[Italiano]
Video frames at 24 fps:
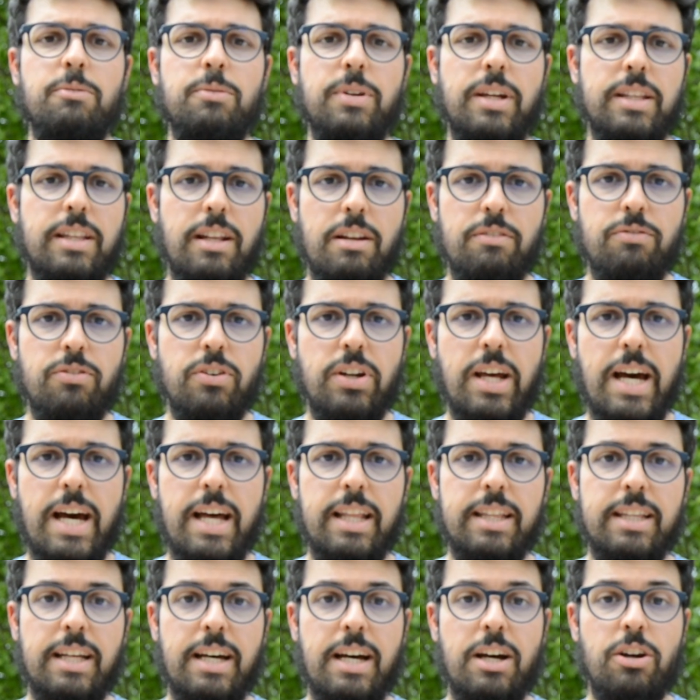una
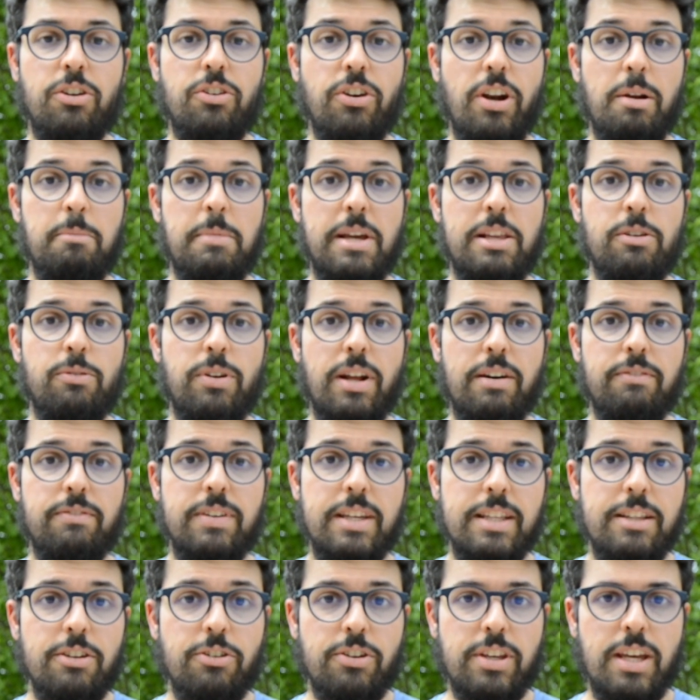telefonata, ancora meglio una
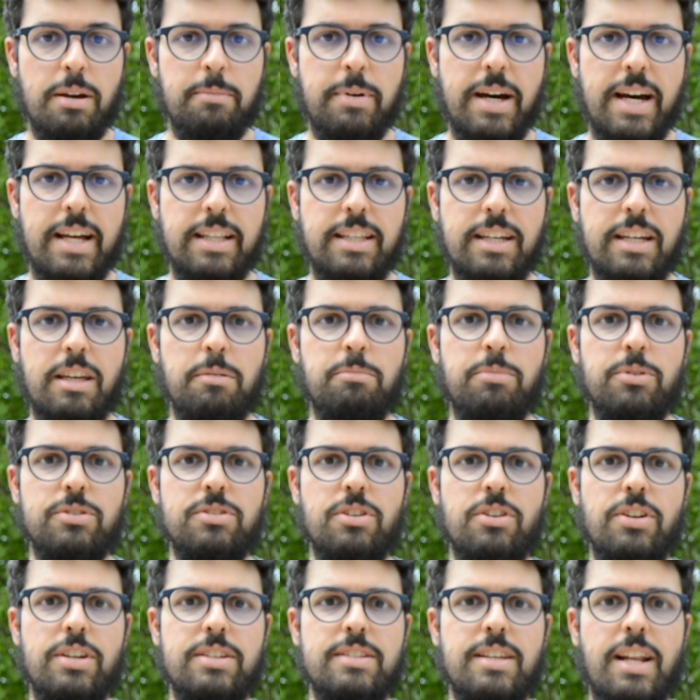videochiamata che
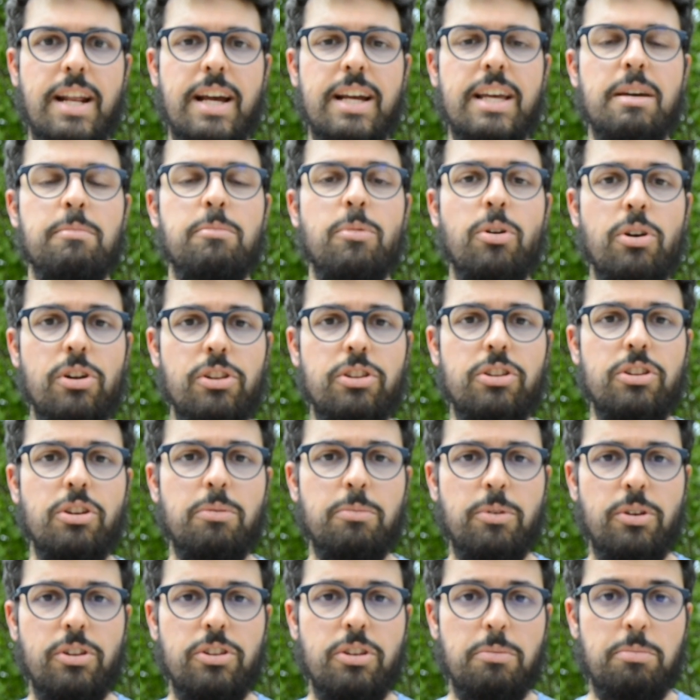possono essere anche molto
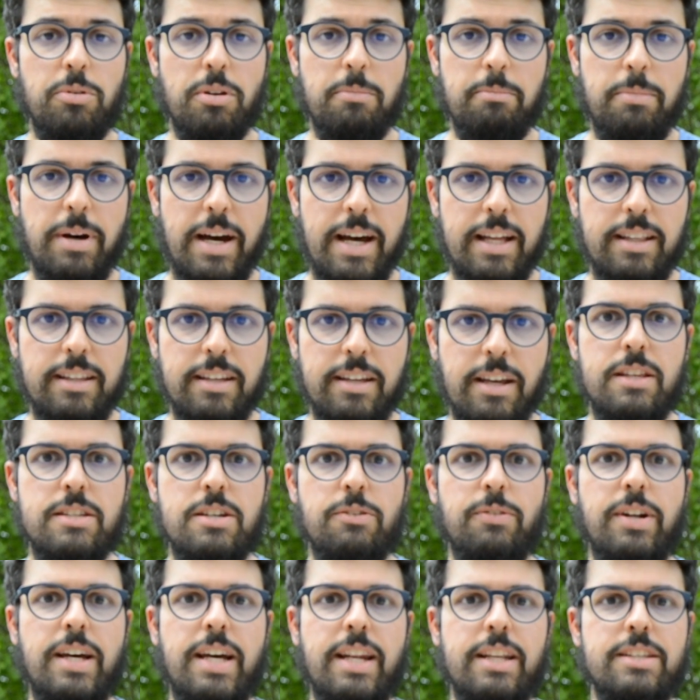molto più empatiche. C'è
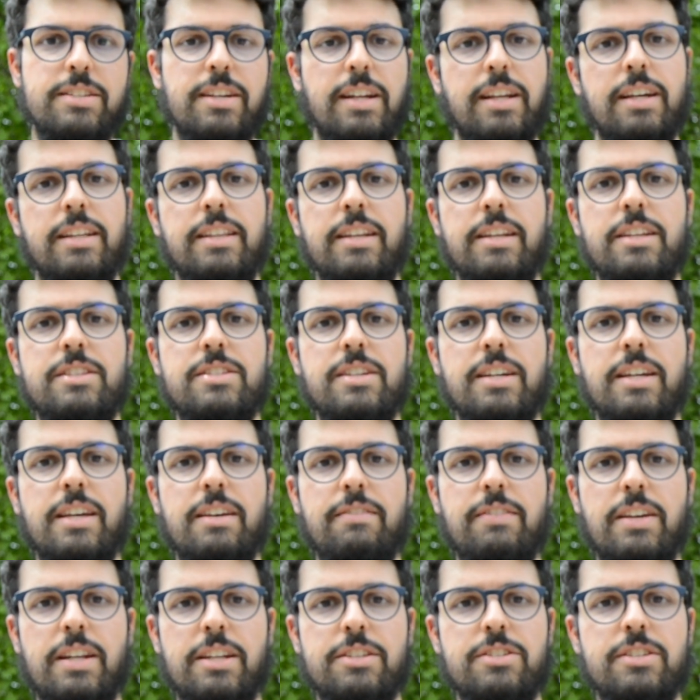una ricercatrice che
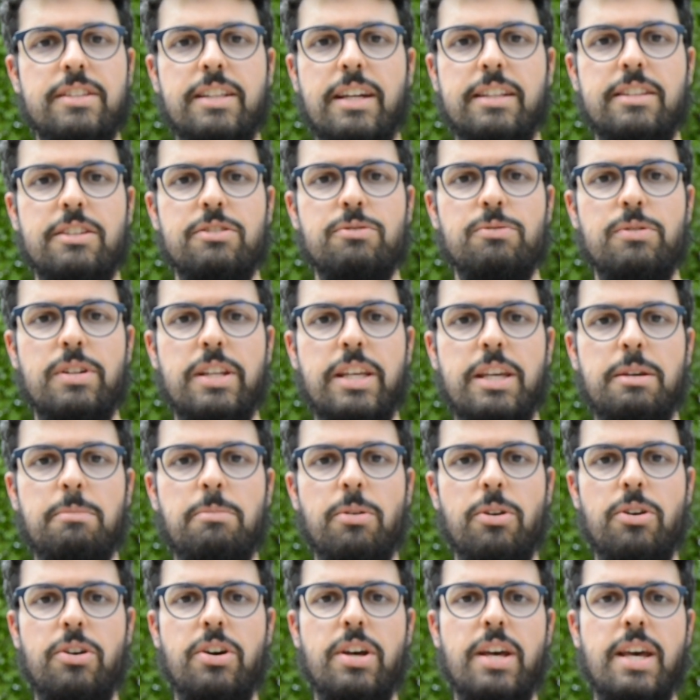viene citata sul
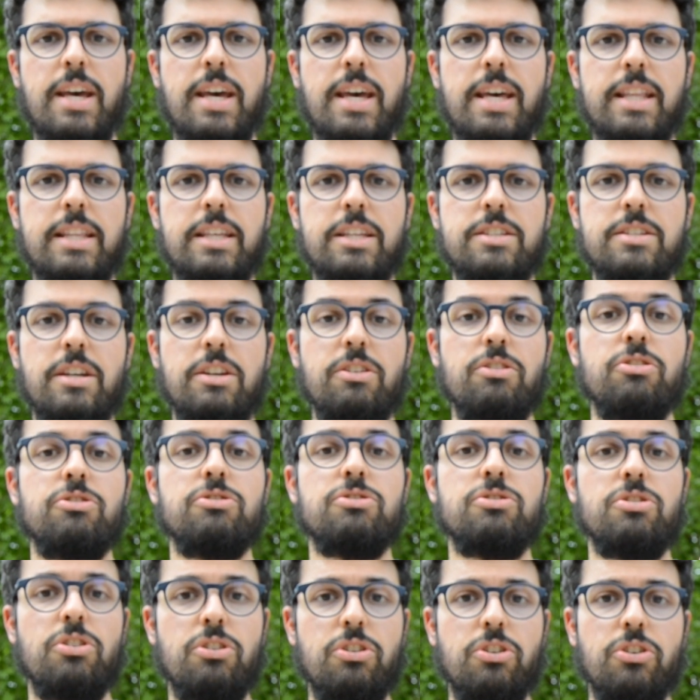libro e dice io non
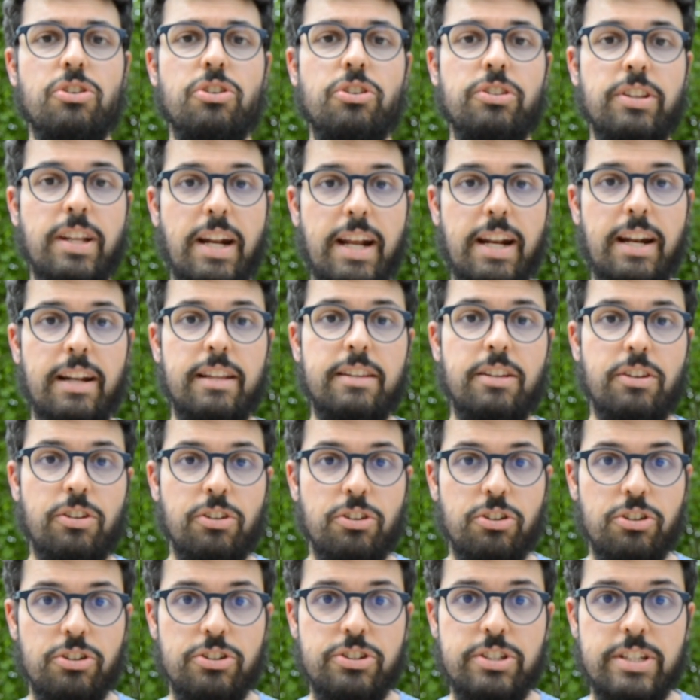sono contrario alla
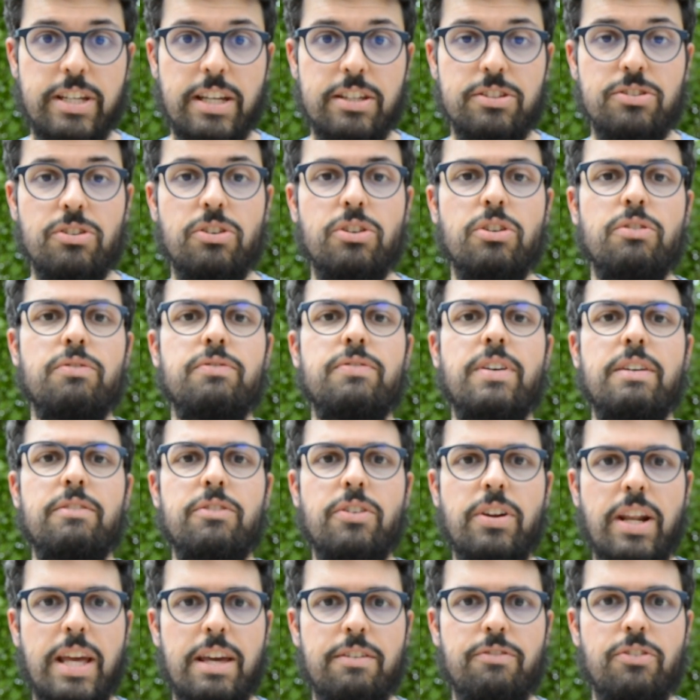tecnologia, sono
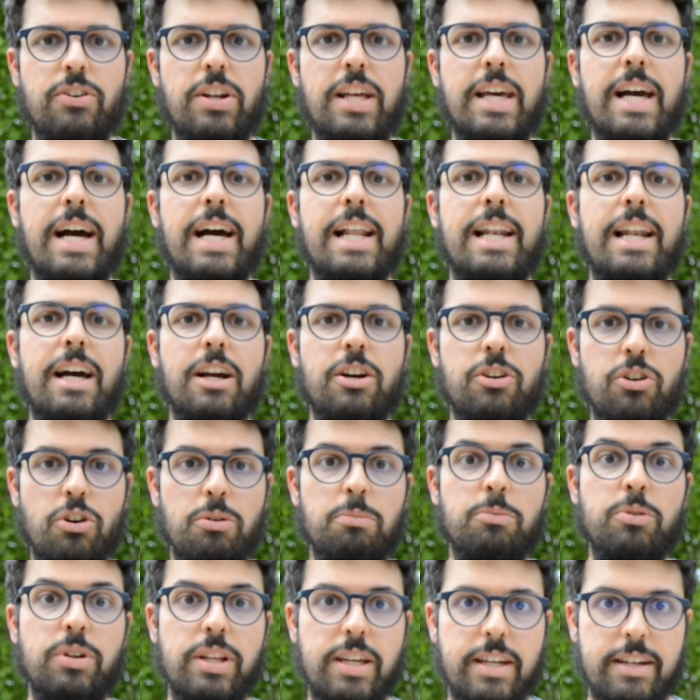favorevole alla
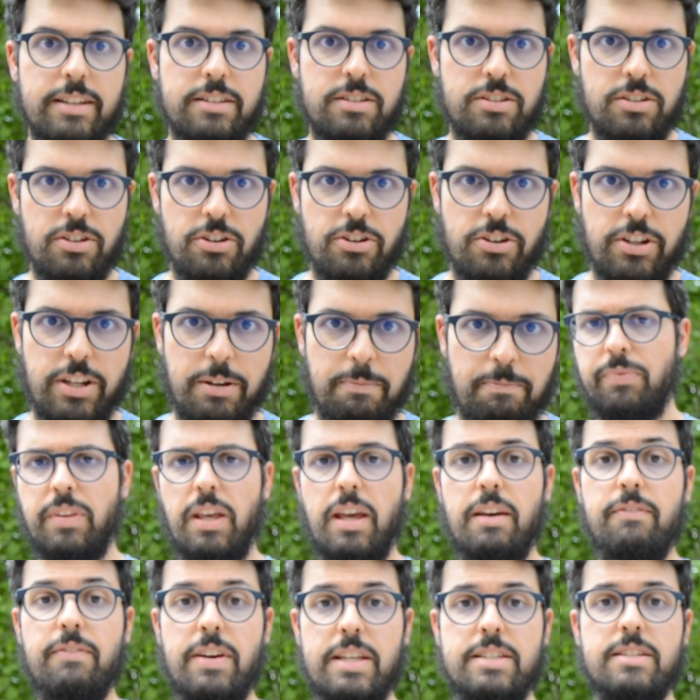comunicazione. E
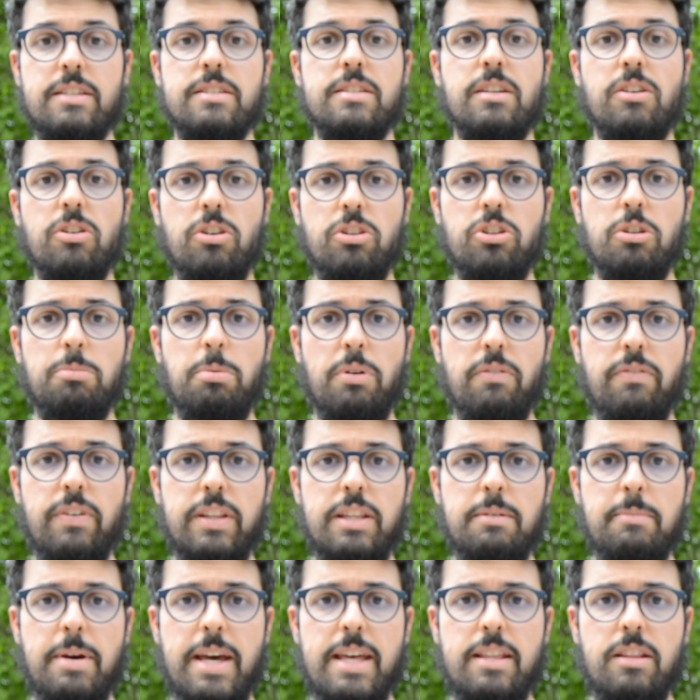invece il secondo
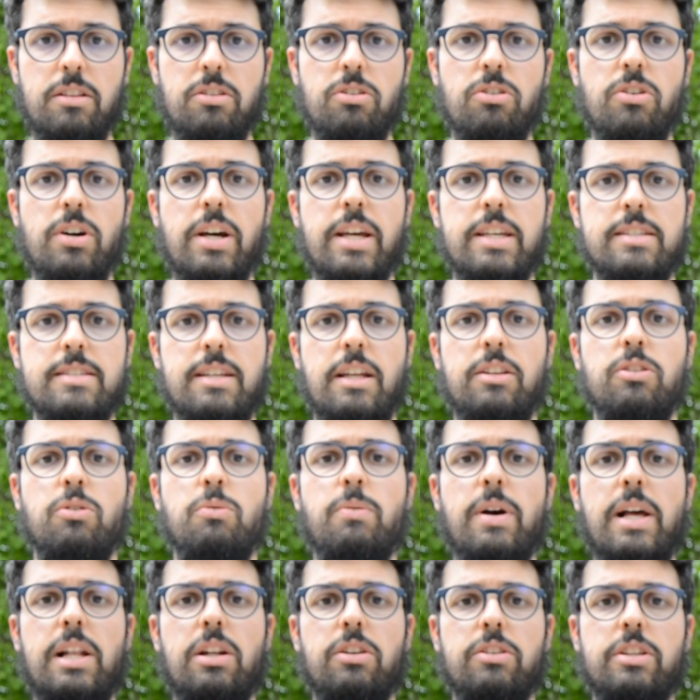provvedimento è stato
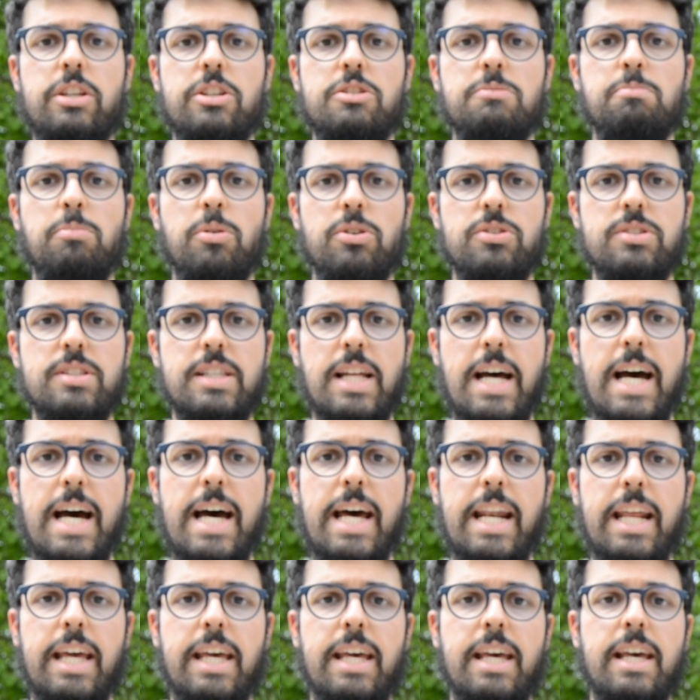quello di
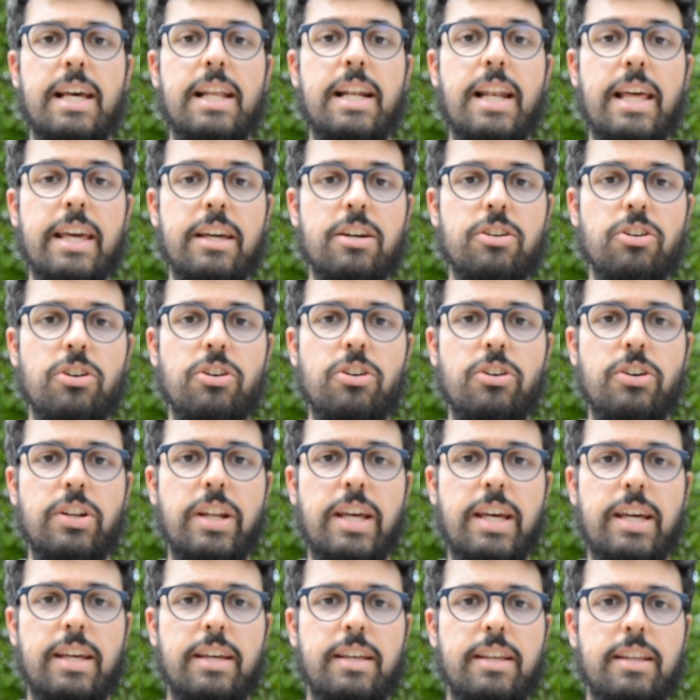spostare le
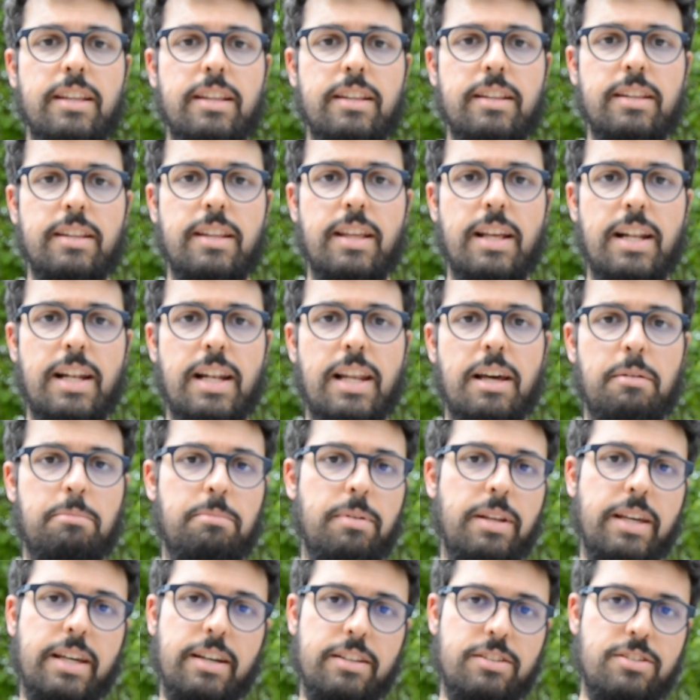icone delle
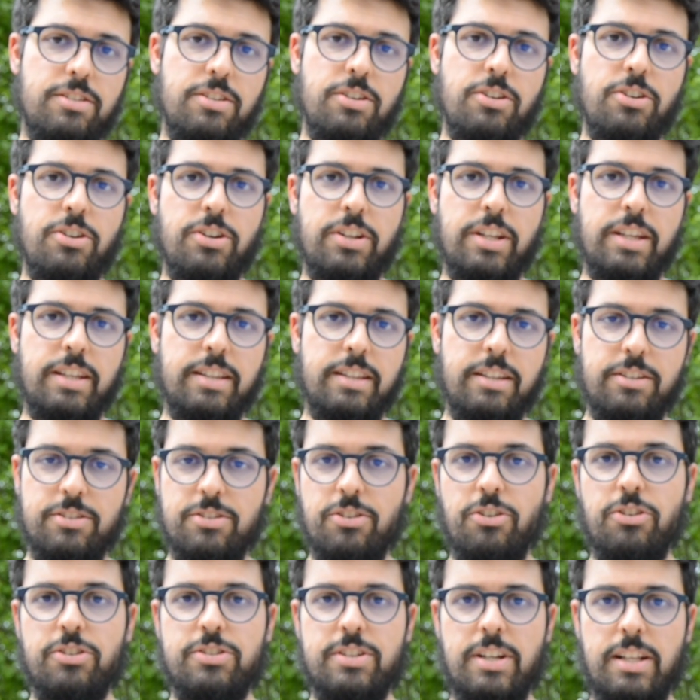applicazioni di
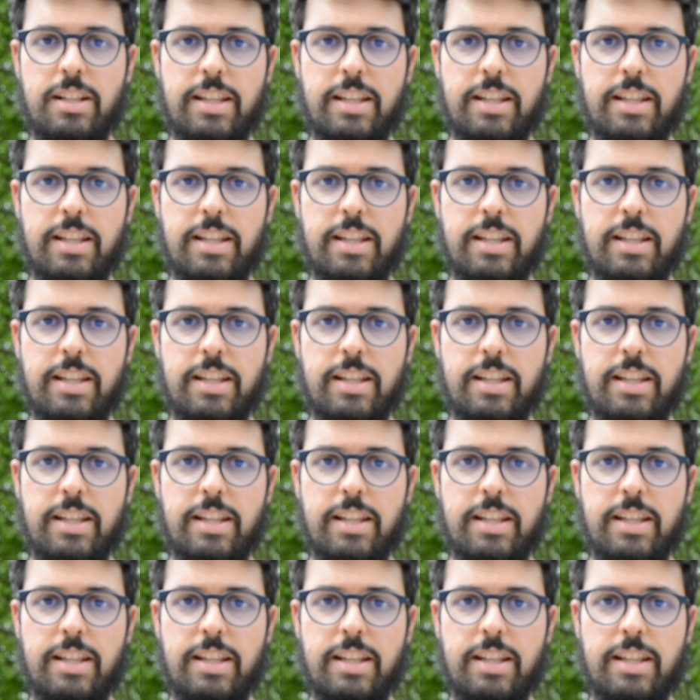social